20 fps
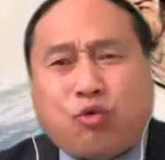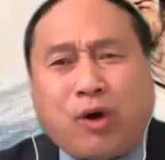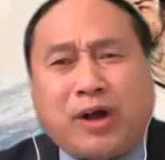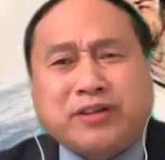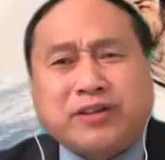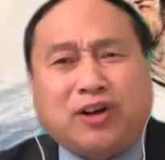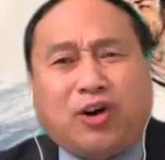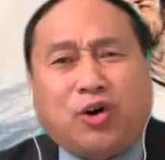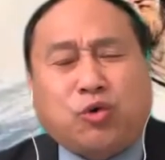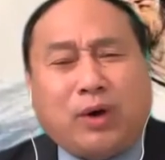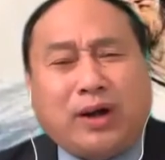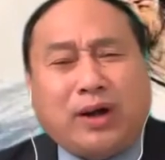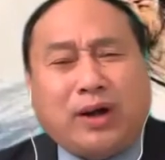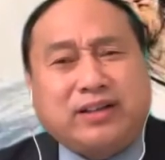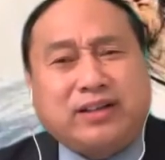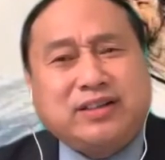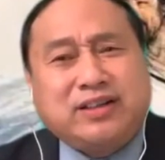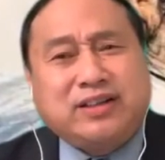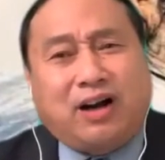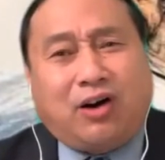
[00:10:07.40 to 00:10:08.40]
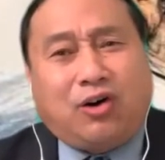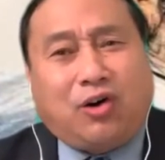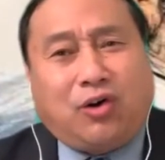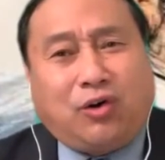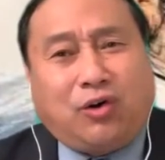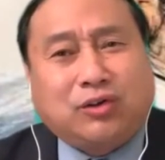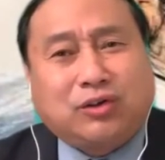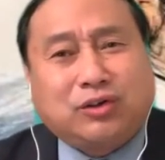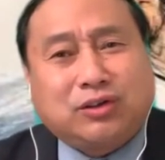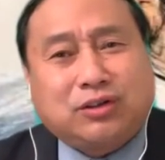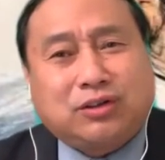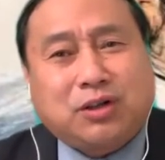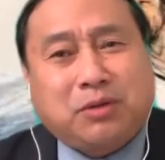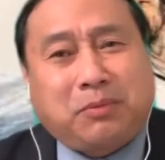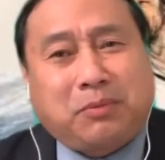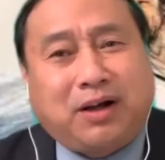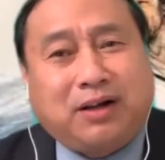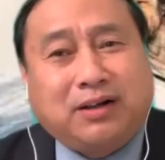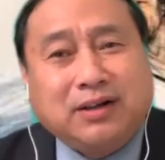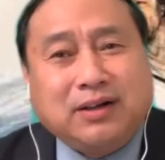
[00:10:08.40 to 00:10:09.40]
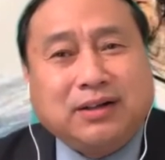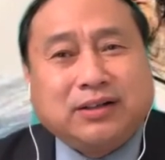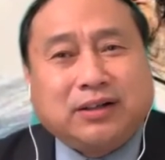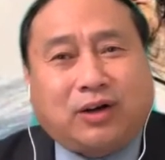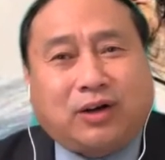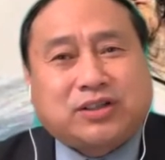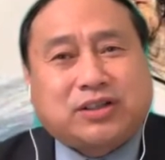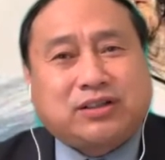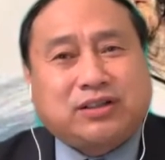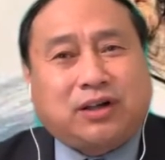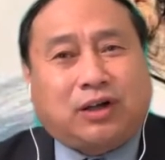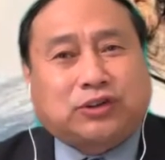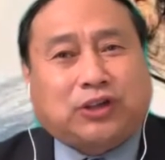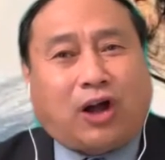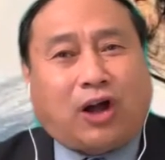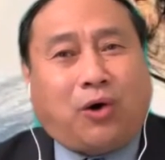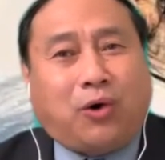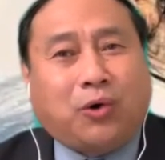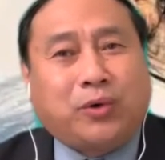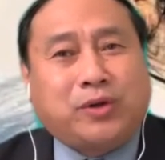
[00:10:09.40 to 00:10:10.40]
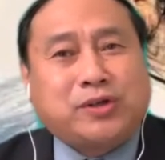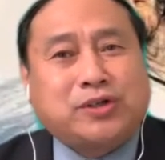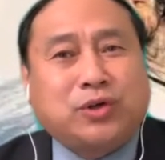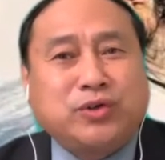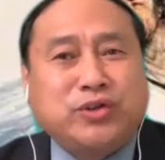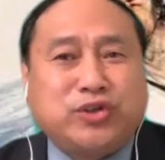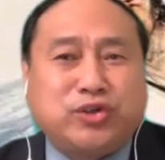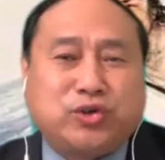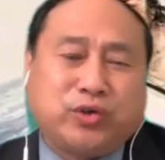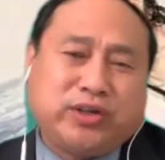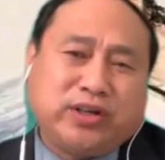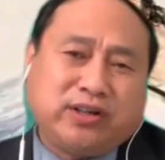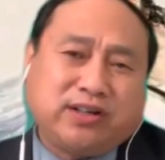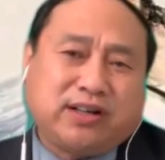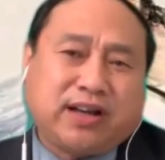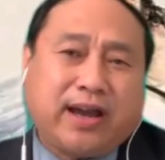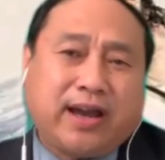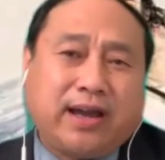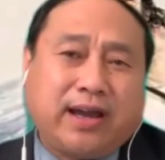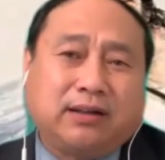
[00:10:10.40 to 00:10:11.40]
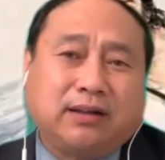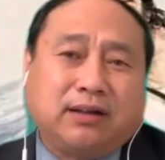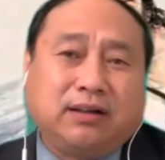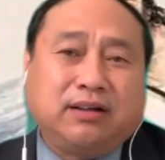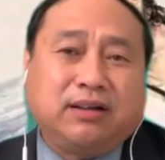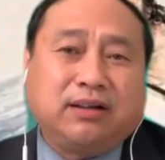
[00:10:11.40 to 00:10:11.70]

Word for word: 灌交惯例，你要对吧？要要讨论的时候，你就应该没